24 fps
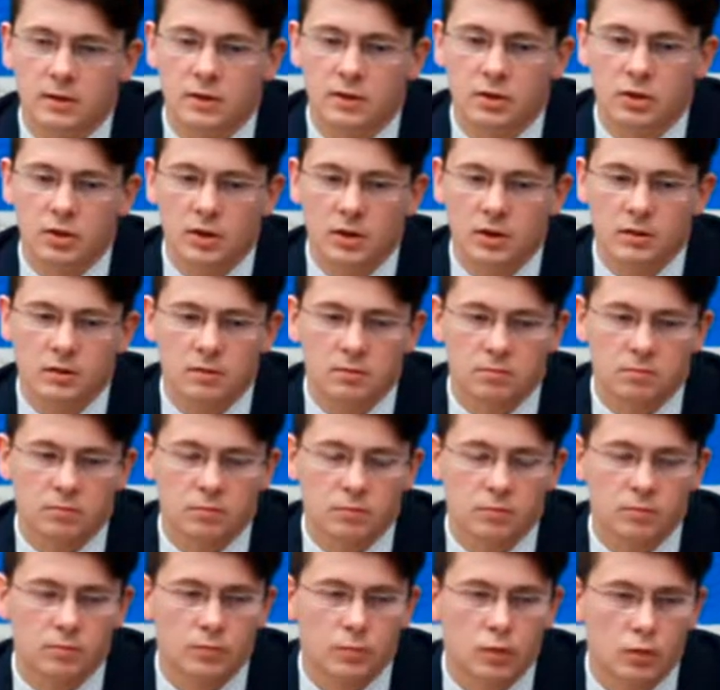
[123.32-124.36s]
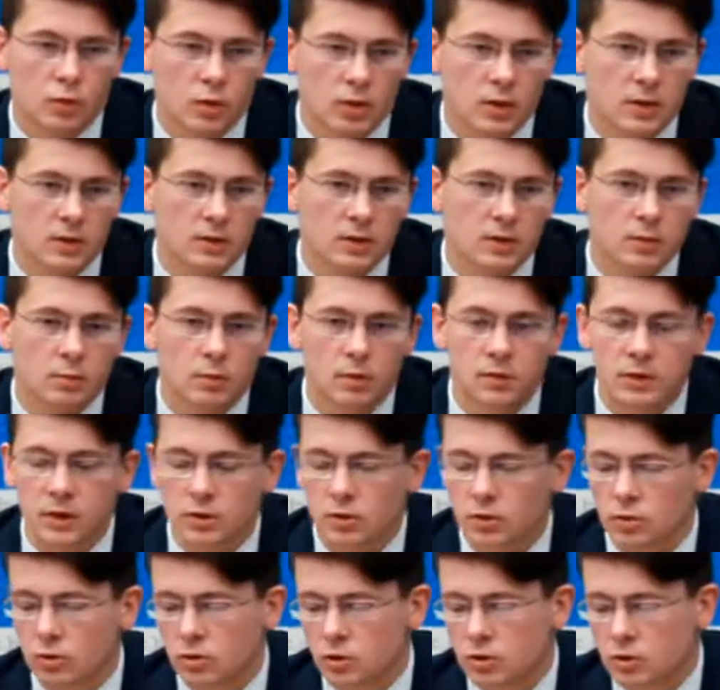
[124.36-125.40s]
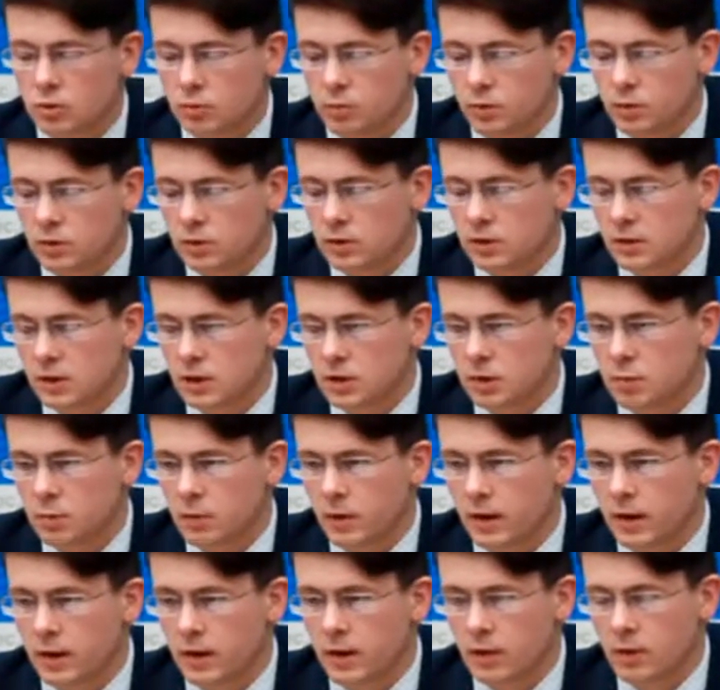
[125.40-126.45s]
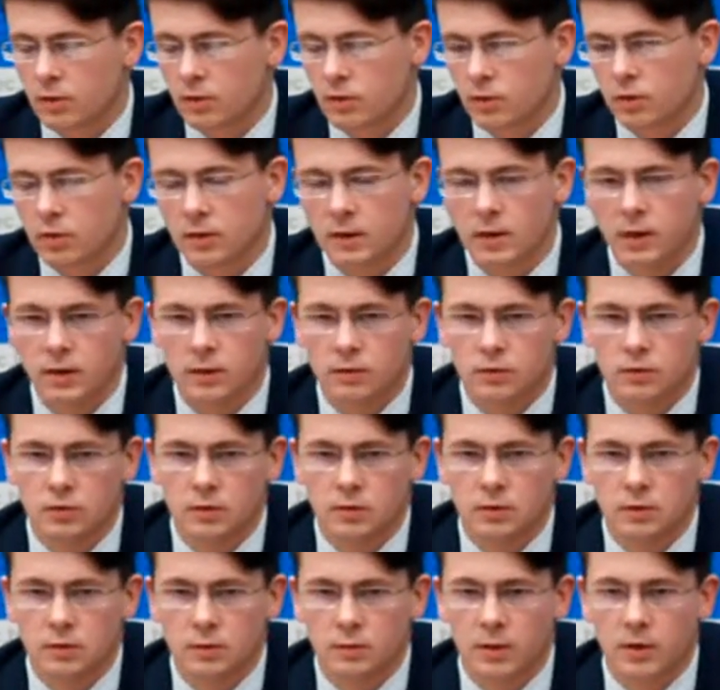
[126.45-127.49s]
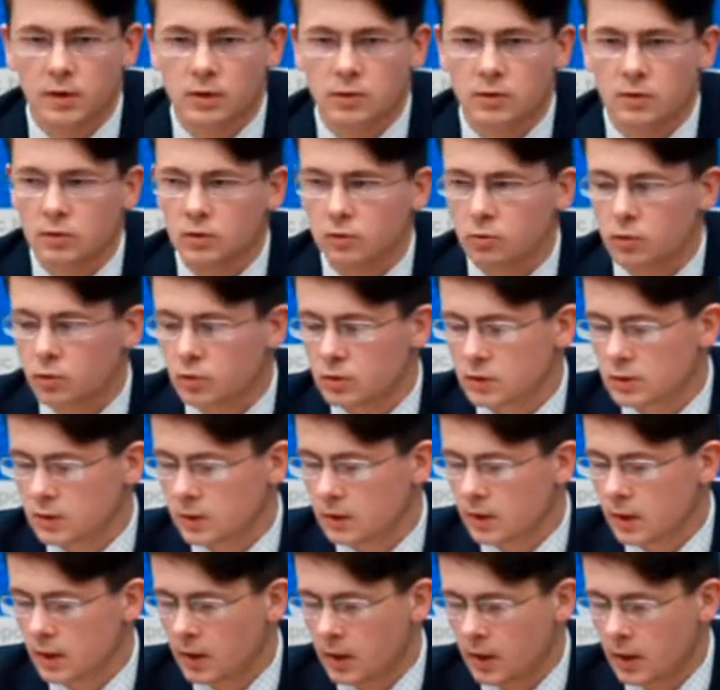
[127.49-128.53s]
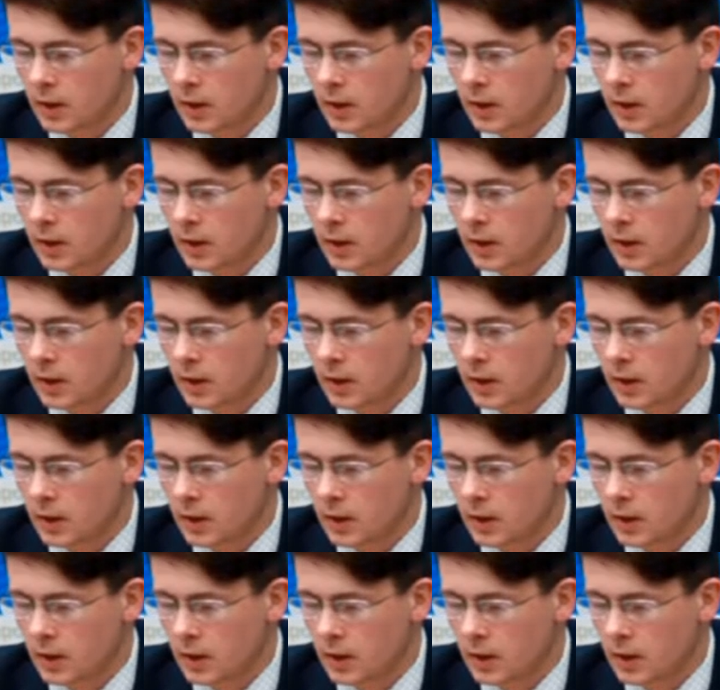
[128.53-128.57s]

сейчас туристы, молодежь, просто старшее поколение ходят на это все, засматриваются, любуются.